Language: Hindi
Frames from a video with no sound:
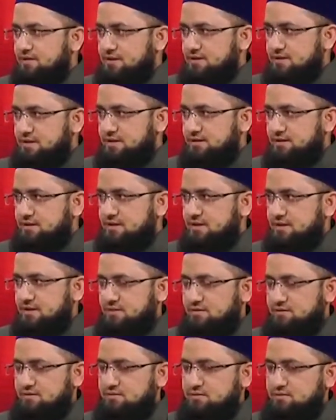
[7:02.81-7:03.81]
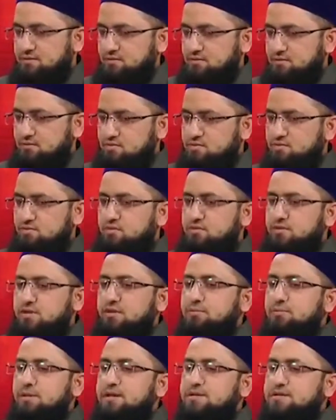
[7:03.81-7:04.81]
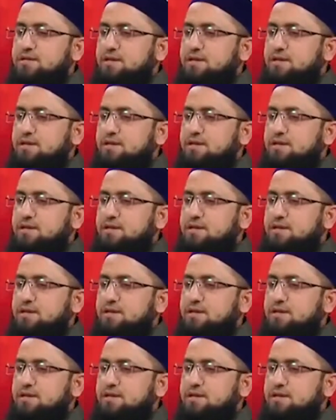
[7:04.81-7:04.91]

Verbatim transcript: ख्वाहिशात की असूल व तकमील